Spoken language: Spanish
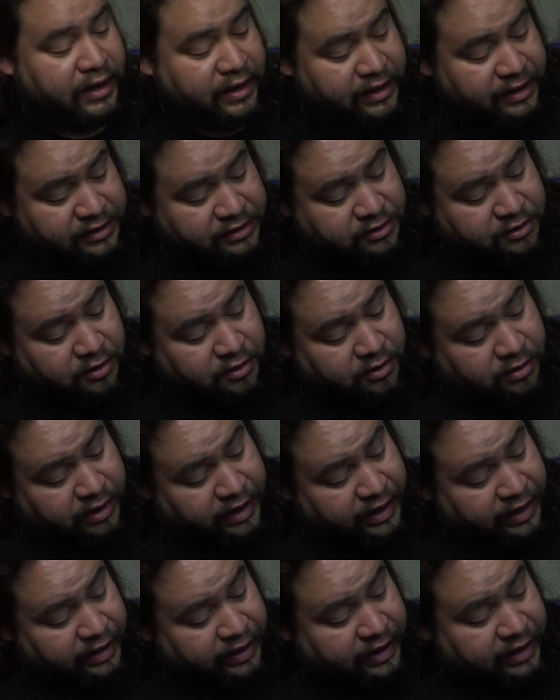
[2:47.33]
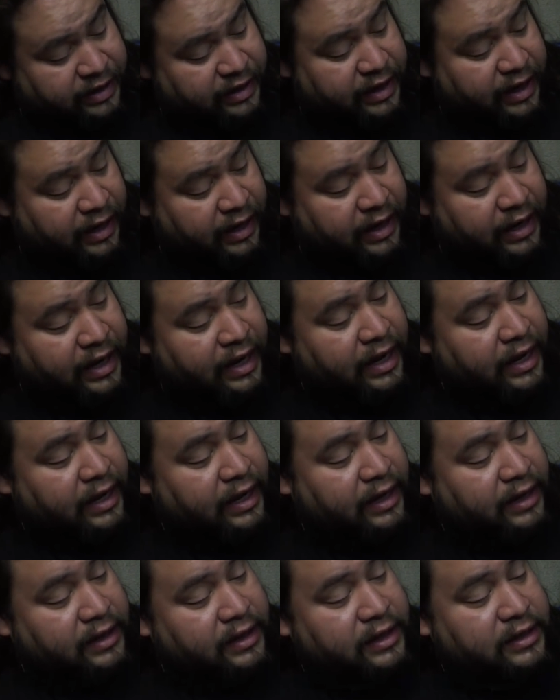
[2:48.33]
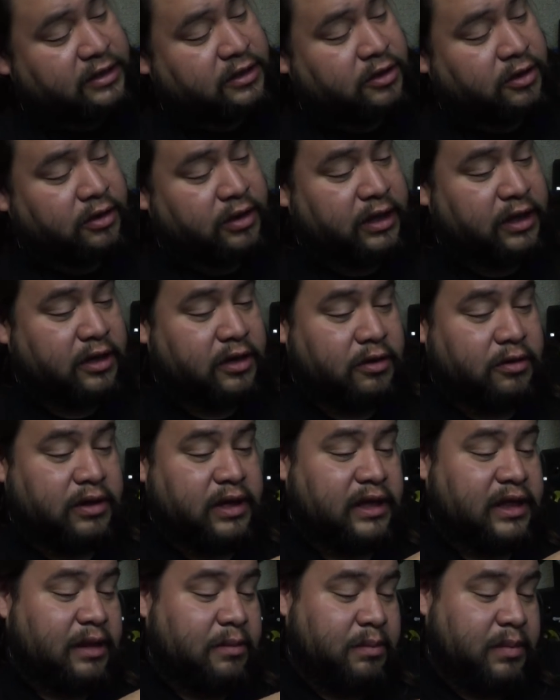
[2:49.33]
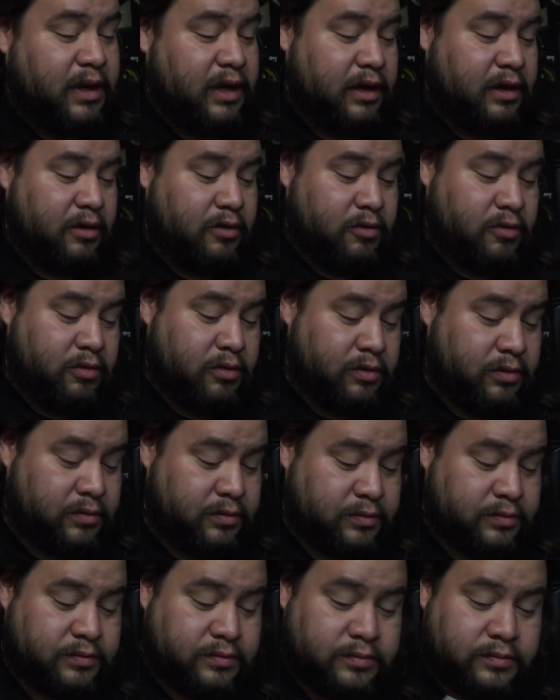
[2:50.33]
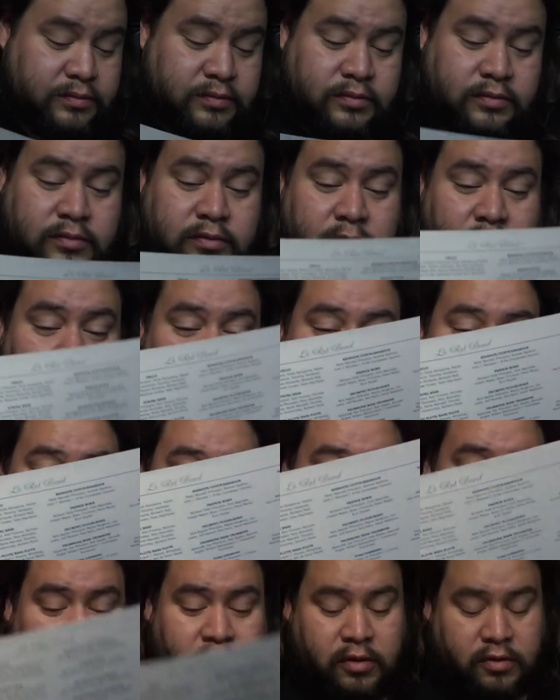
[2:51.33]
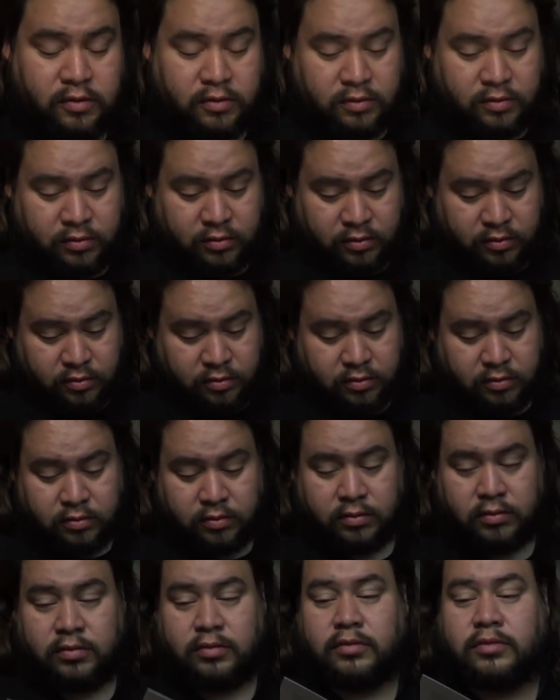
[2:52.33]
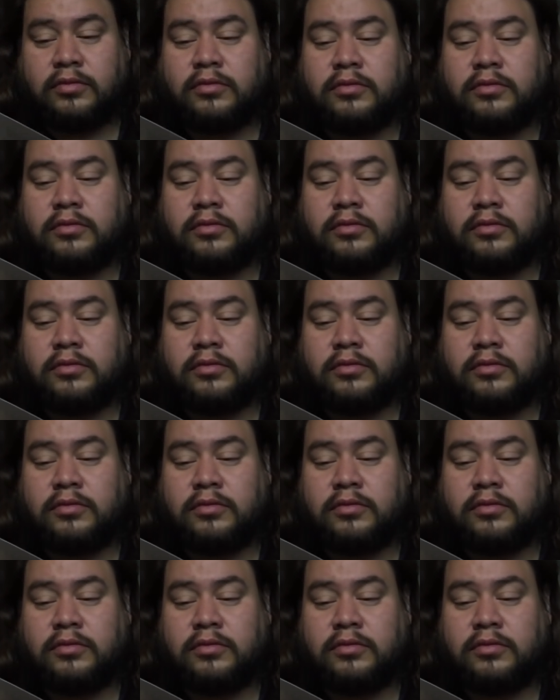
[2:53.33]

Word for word: el disco en general. El disco incluye también un. un.